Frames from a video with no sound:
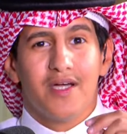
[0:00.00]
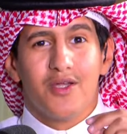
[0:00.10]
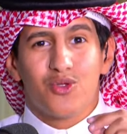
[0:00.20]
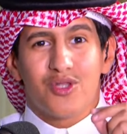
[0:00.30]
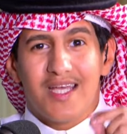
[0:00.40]

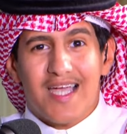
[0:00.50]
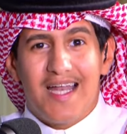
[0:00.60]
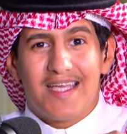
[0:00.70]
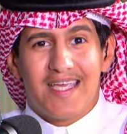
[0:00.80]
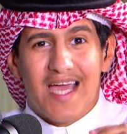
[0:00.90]
نطلق
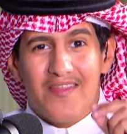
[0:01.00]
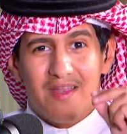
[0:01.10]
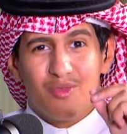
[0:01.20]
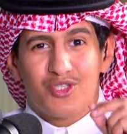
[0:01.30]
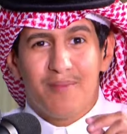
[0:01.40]
عليه هذا
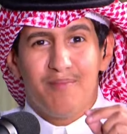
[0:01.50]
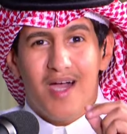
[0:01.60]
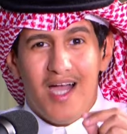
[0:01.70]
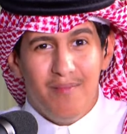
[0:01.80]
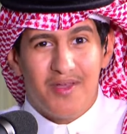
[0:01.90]
المسمى
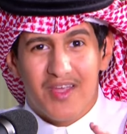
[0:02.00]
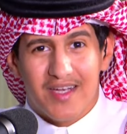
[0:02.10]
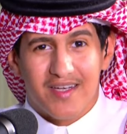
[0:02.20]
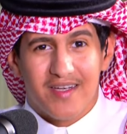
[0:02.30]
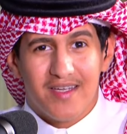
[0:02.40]
عبثا